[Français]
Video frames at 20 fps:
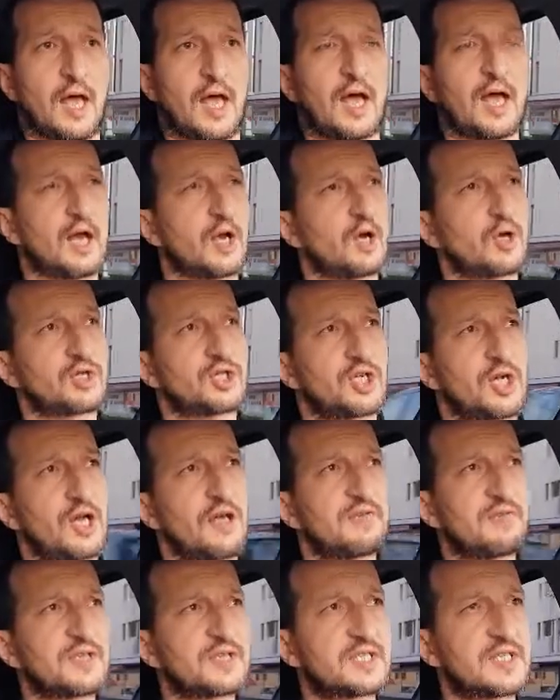Alors je
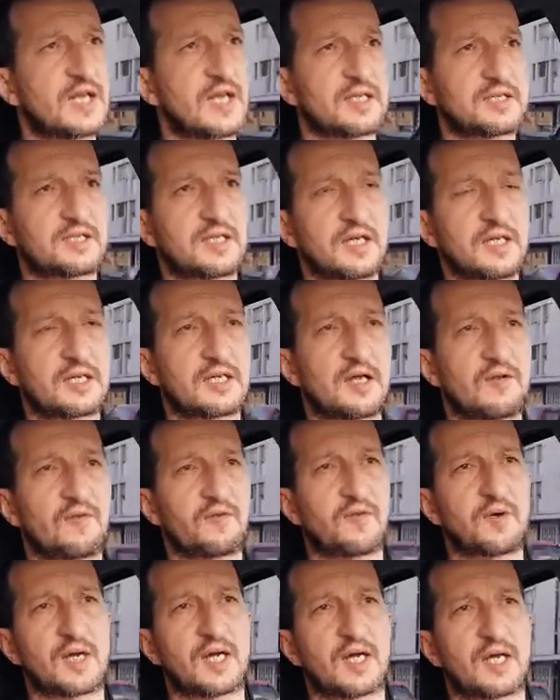l'avais dit la dernière
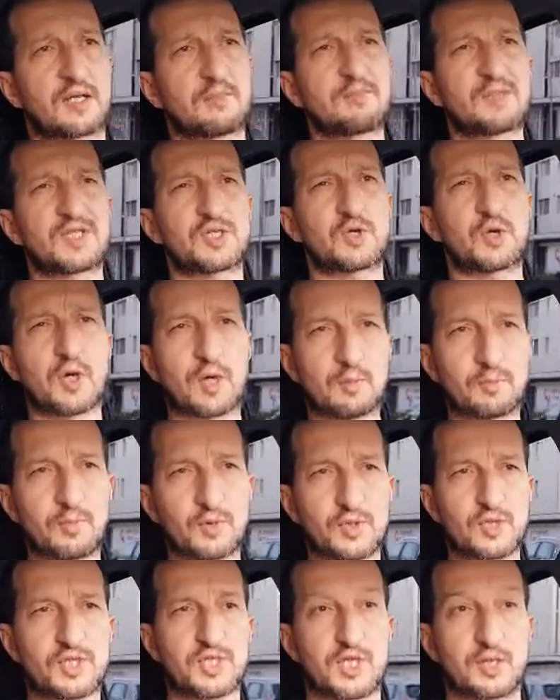fois, les Missions
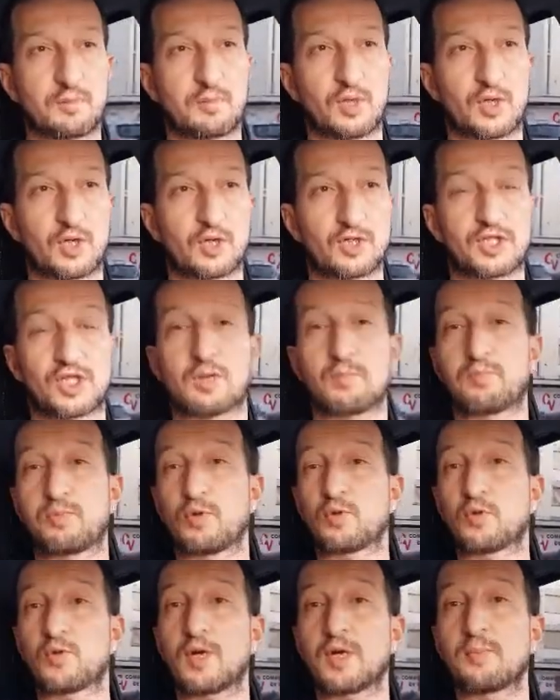Impossibles, j'ai
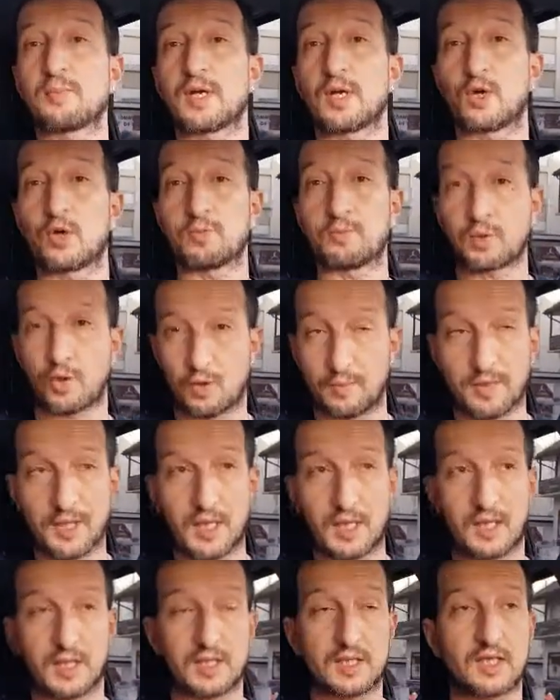beaucoup aimé le
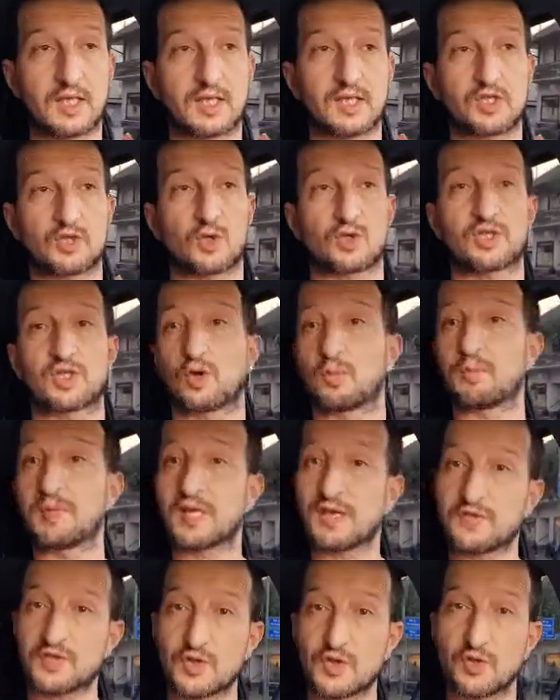premier qui est sorti en
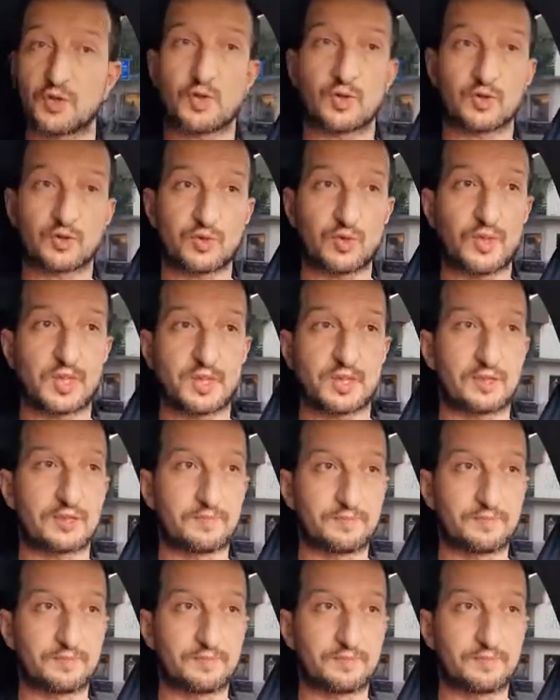1998.